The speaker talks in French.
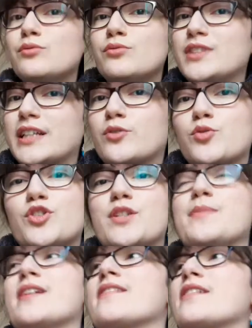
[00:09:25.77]
vous vous
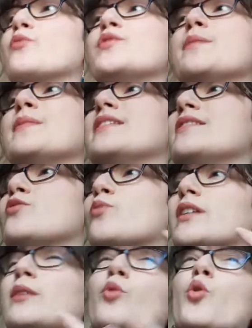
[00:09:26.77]
accrochez bien et que vous aimez les
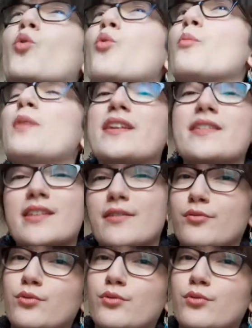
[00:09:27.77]
histoires d'amour complexes qui vous